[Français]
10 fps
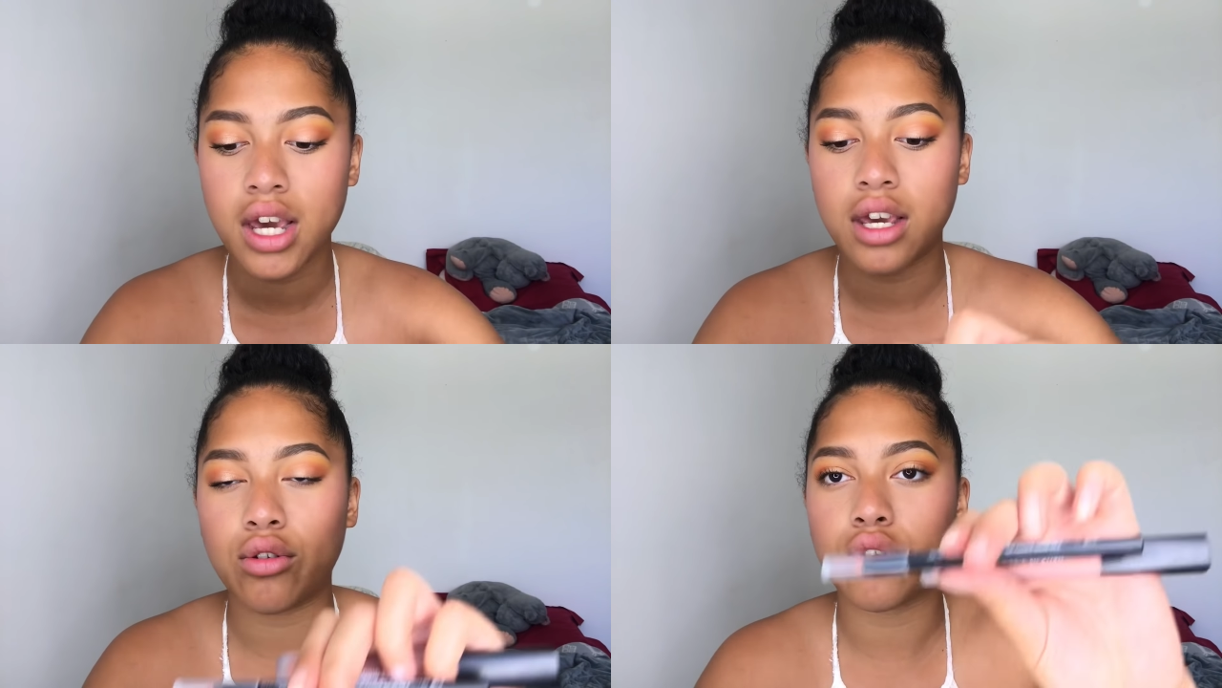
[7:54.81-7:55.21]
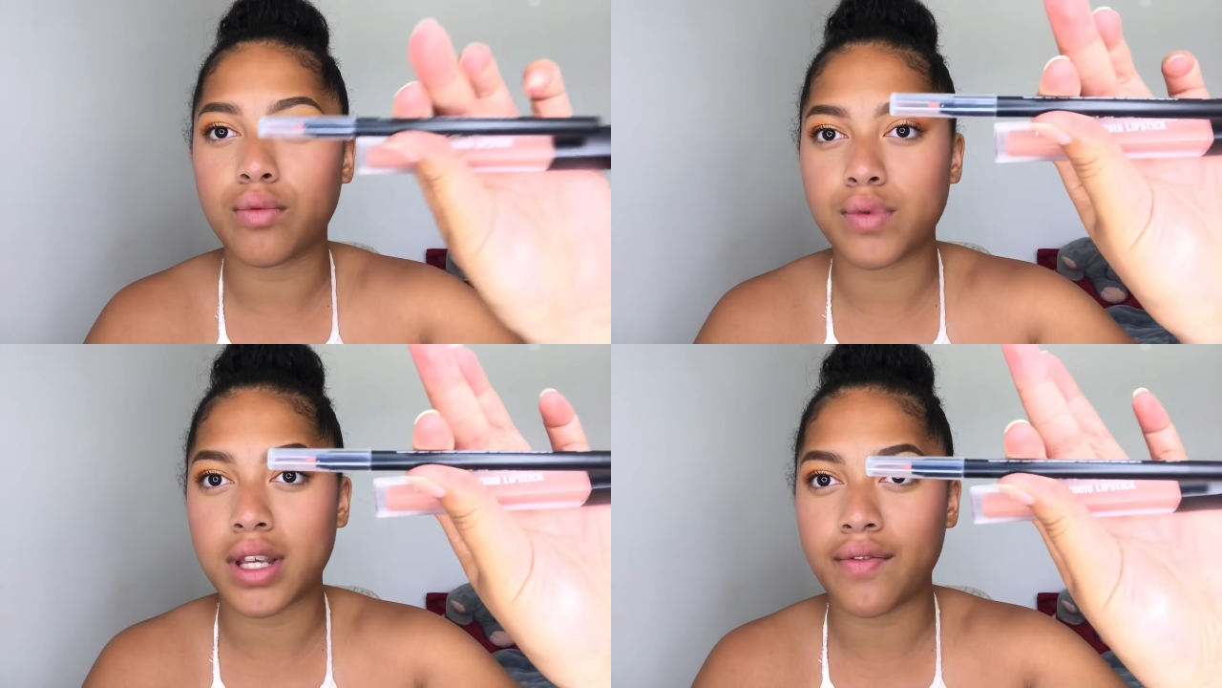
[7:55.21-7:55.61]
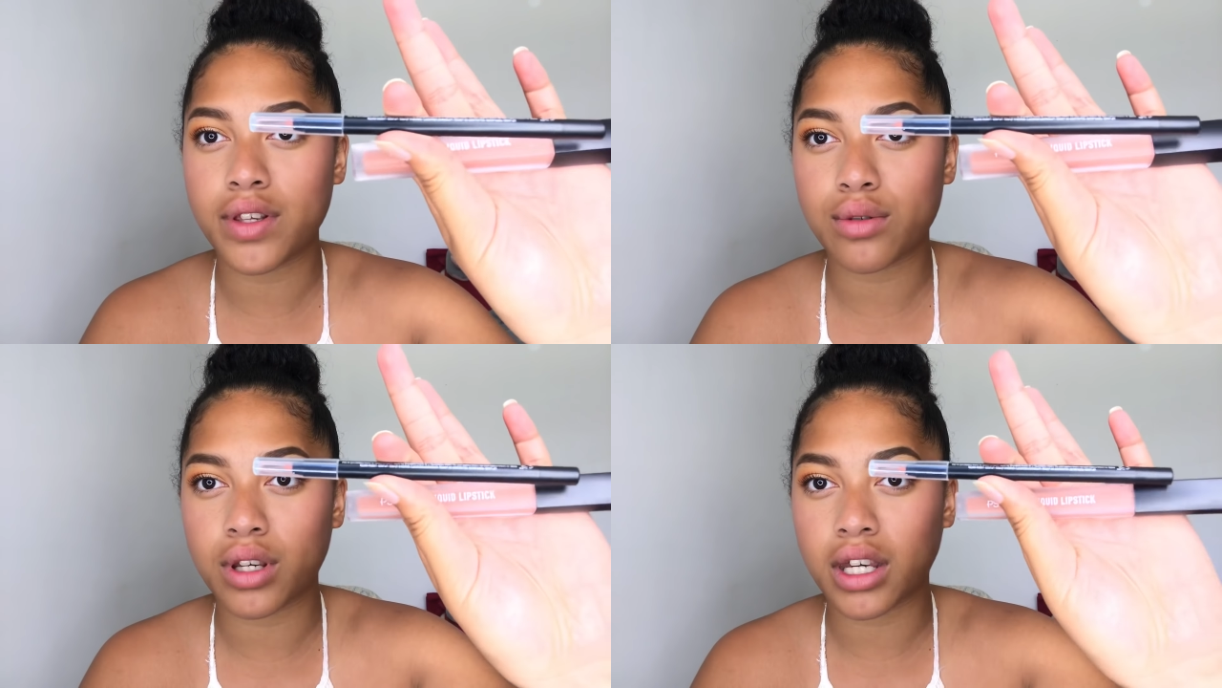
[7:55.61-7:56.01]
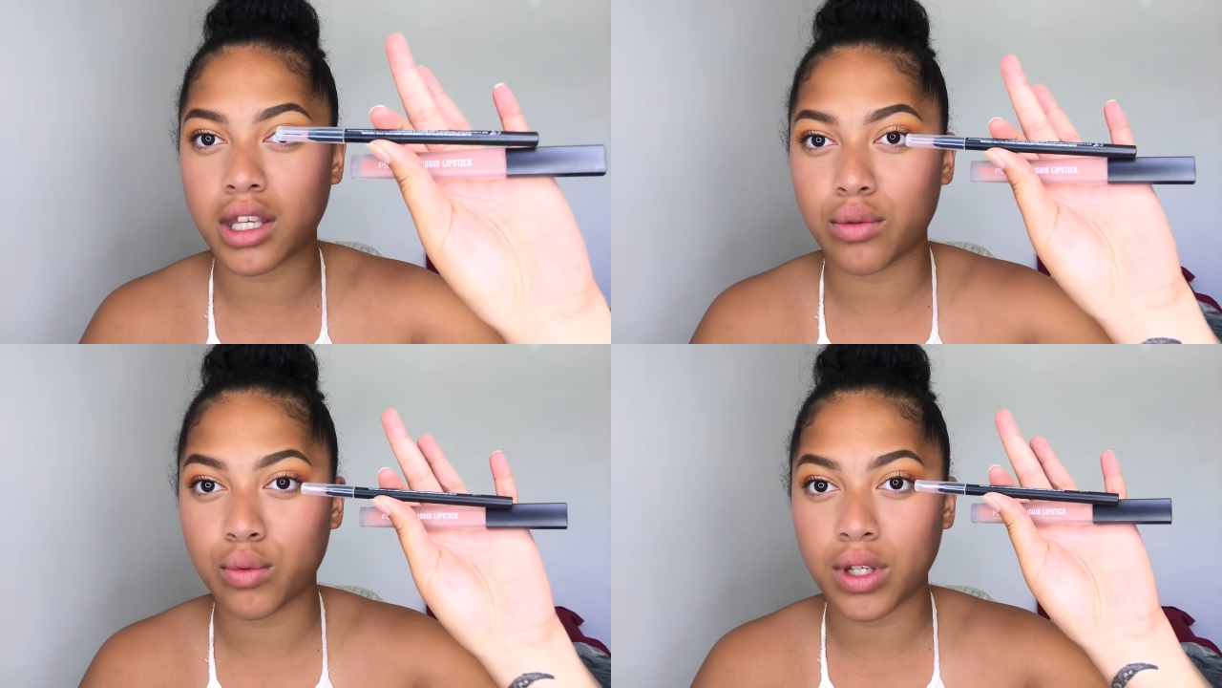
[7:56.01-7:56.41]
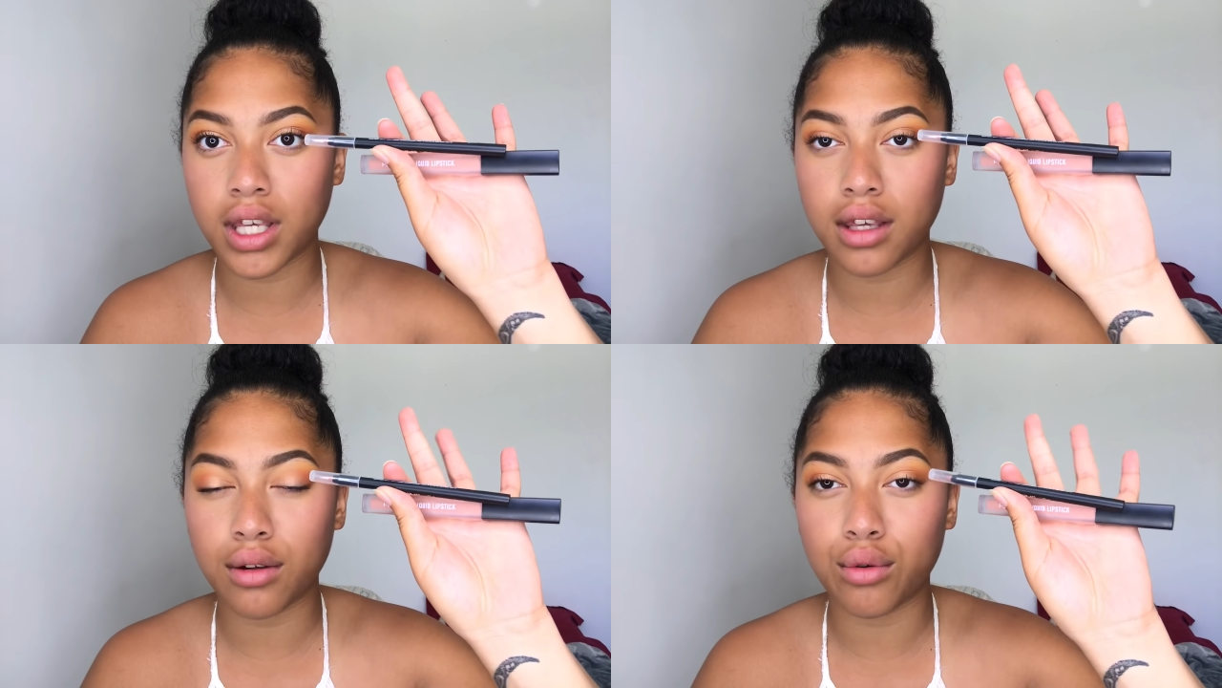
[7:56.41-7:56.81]
Et dedans, vous aviez ce crayon
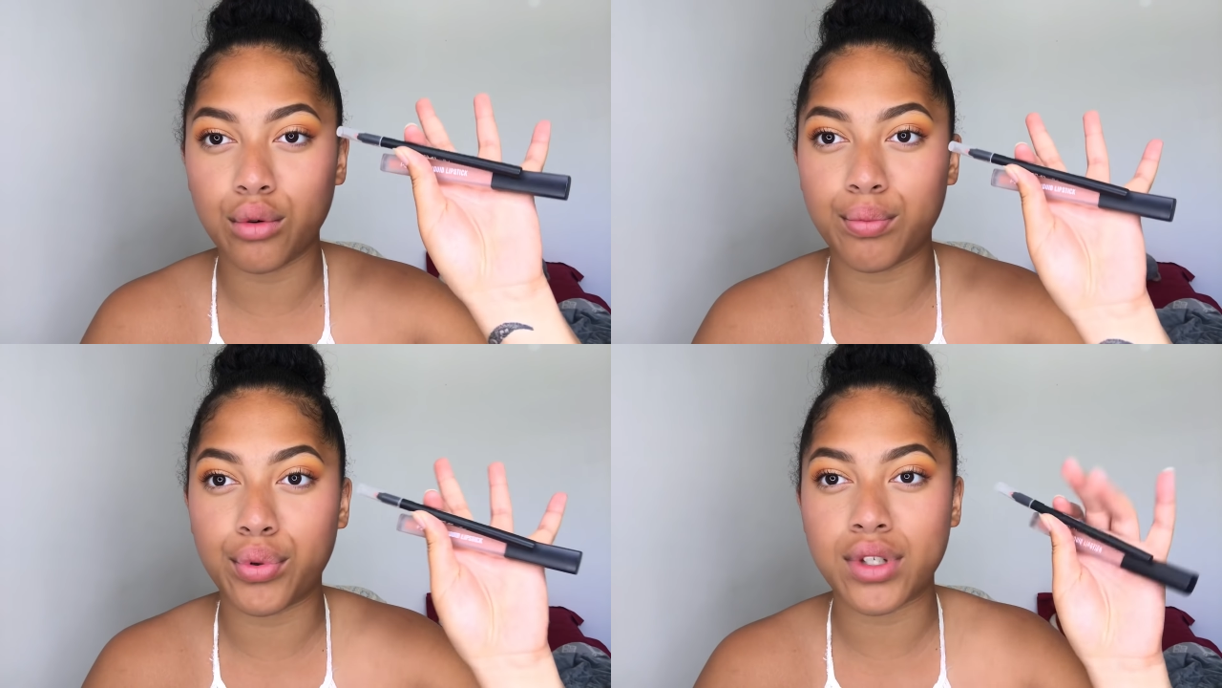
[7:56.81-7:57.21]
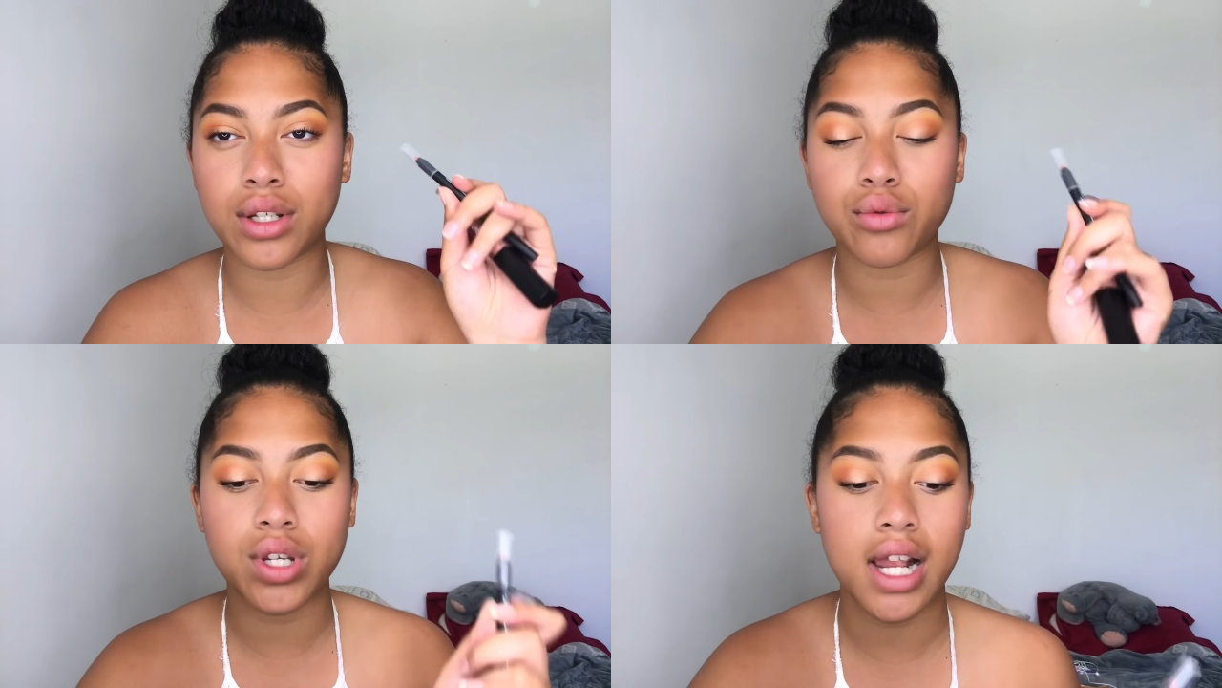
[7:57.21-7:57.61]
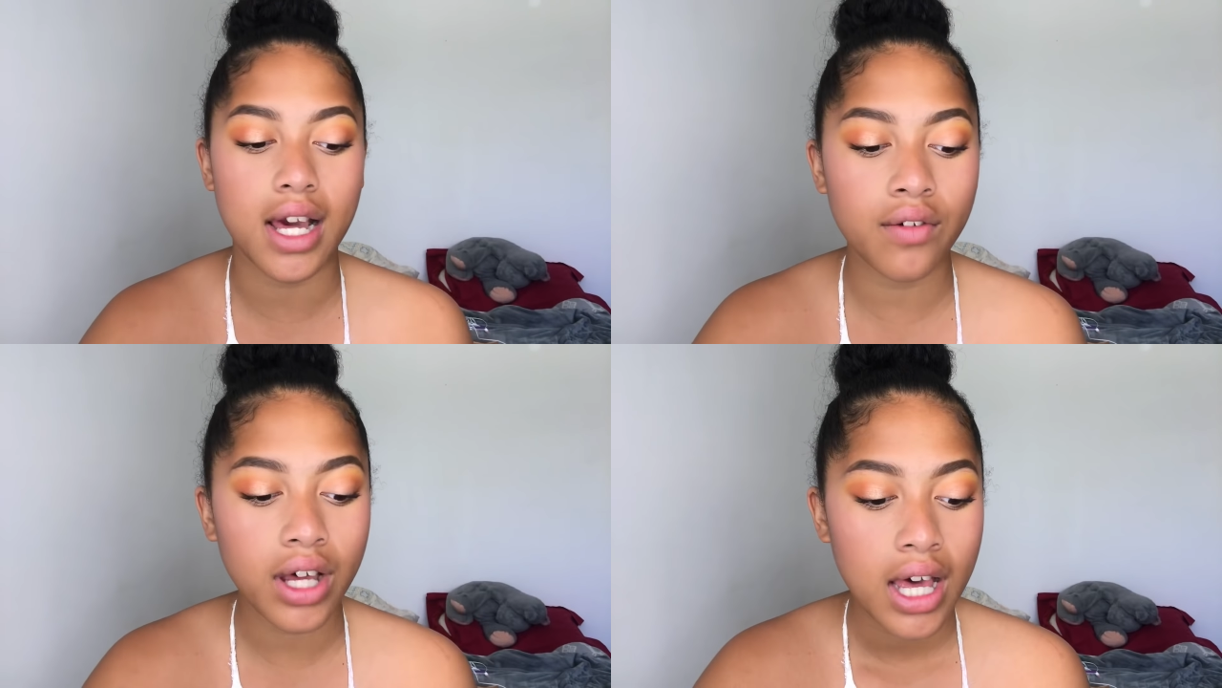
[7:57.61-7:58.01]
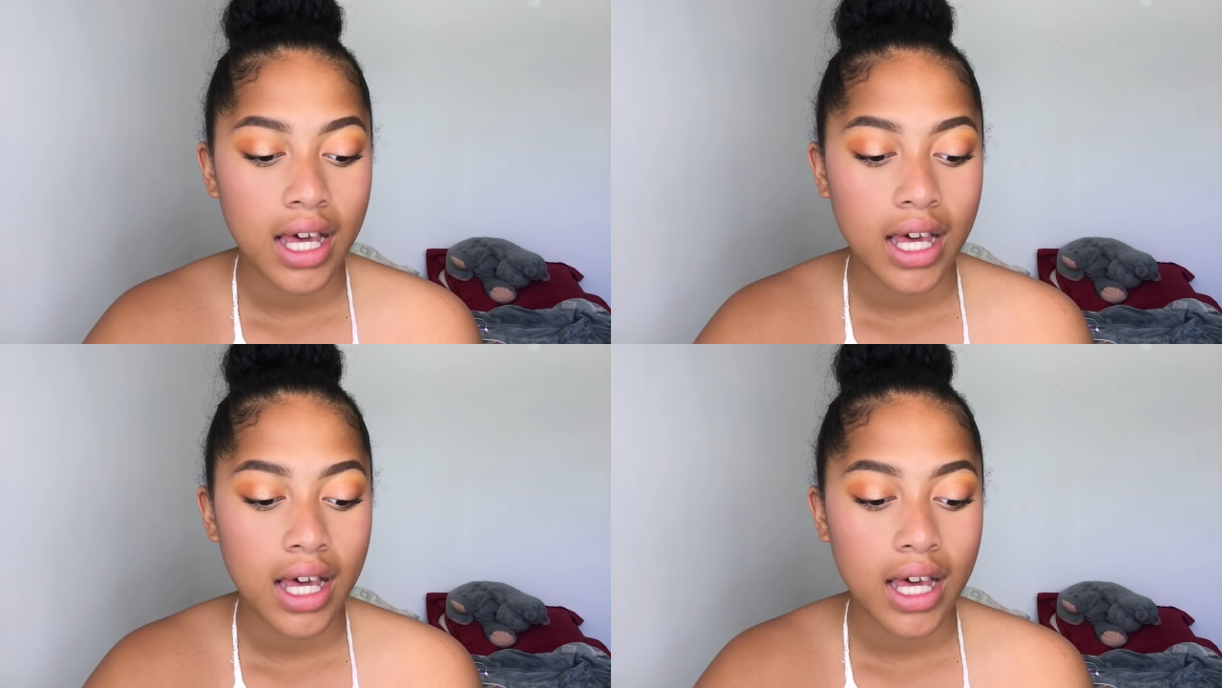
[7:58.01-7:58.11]
et le petit rouge à lèvres.